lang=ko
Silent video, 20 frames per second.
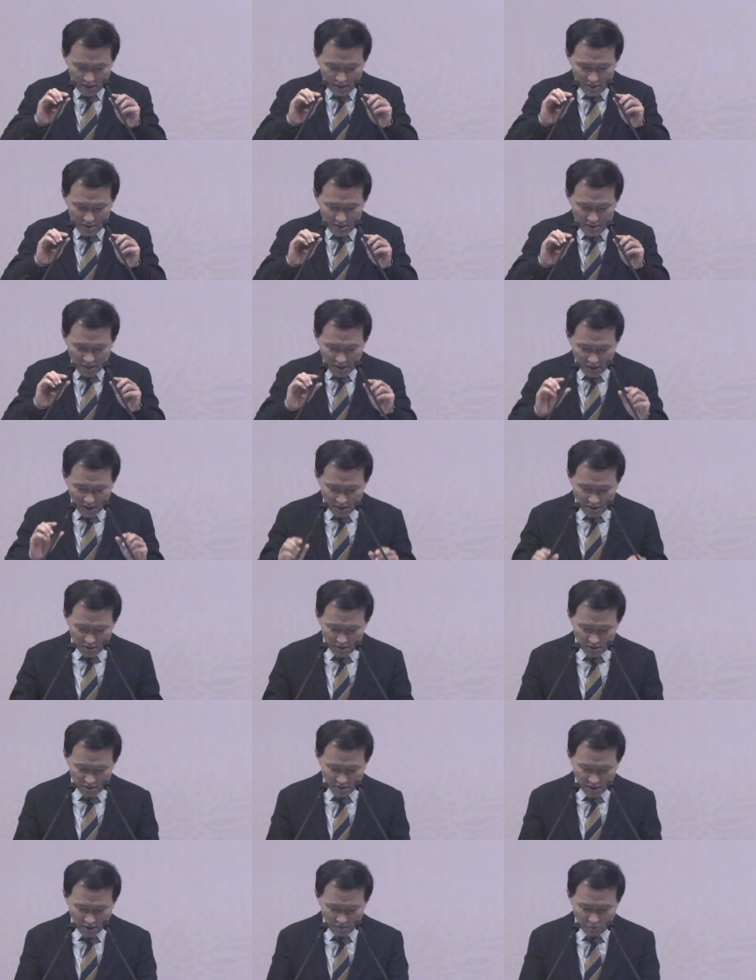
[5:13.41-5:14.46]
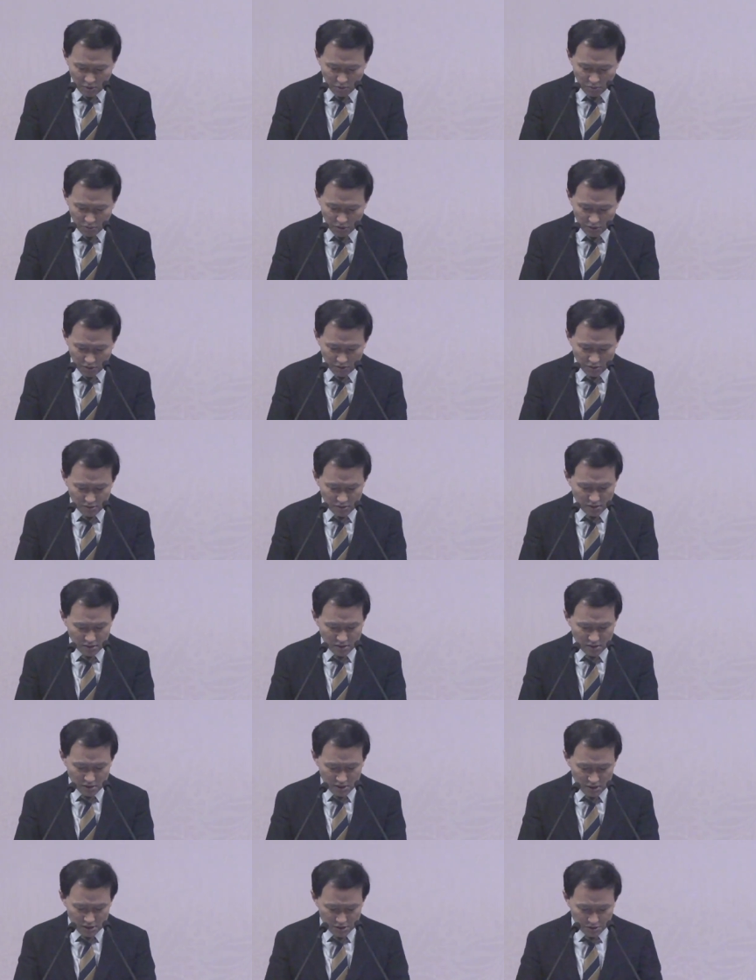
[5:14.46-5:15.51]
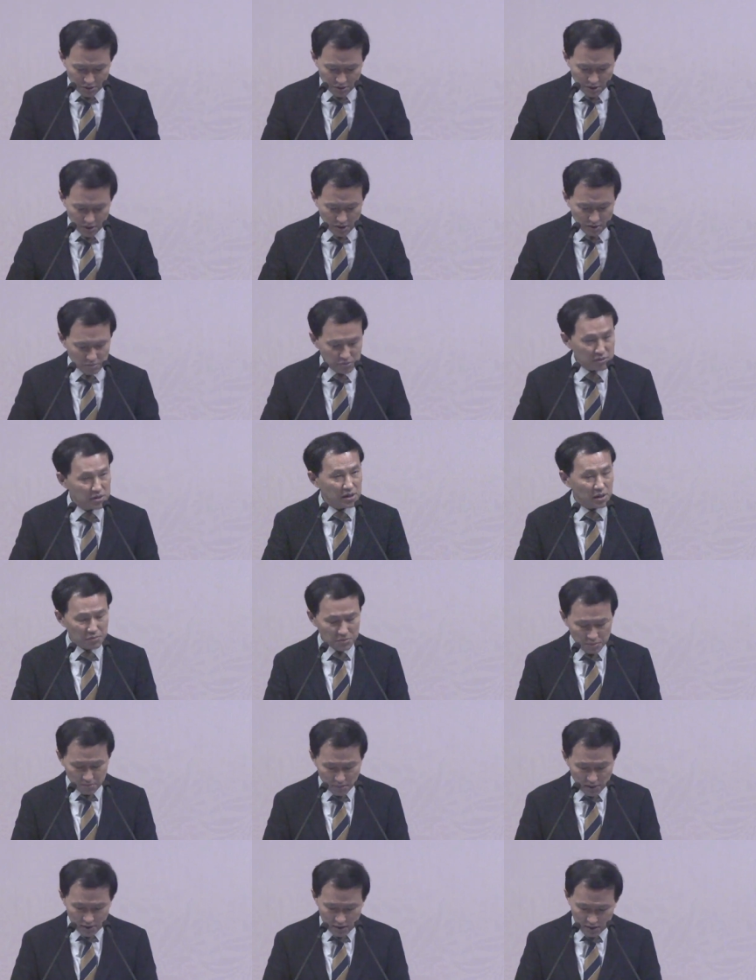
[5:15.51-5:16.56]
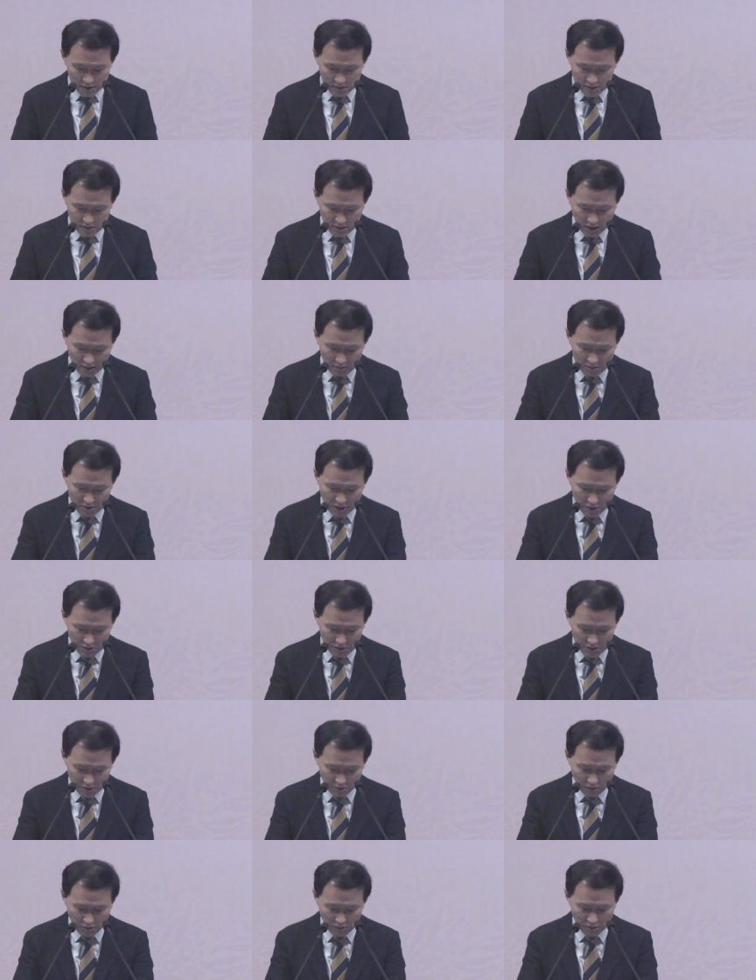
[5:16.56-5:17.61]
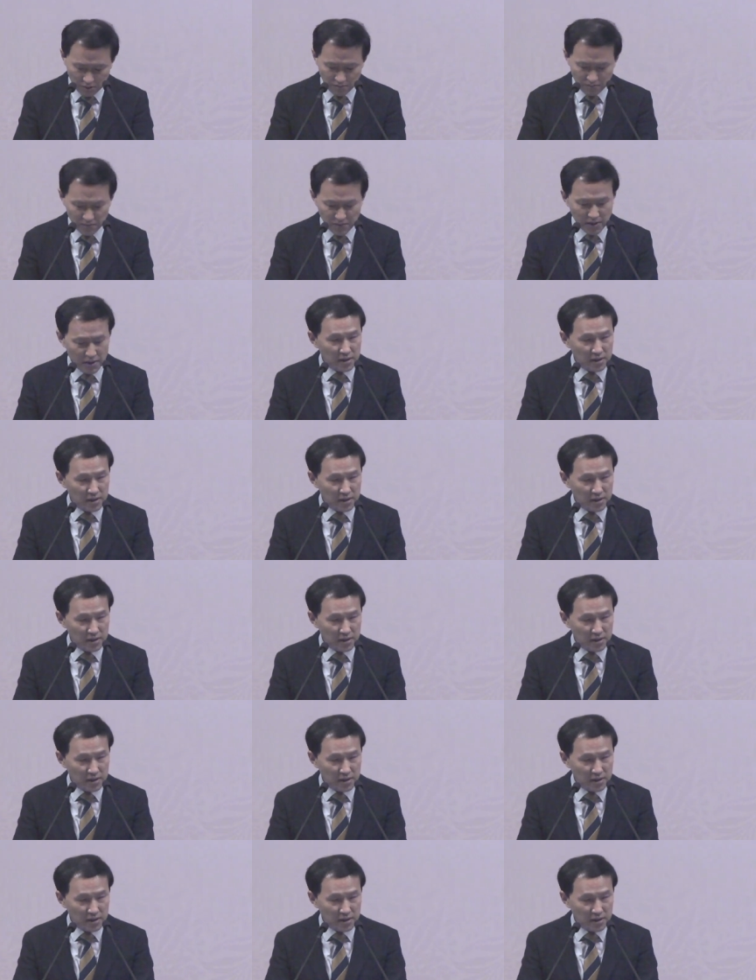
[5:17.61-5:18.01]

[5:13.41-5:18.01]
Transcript: 인생의 절대 목표 어, 그리스도에게 붙잡힌 바 된 삶이 되어지고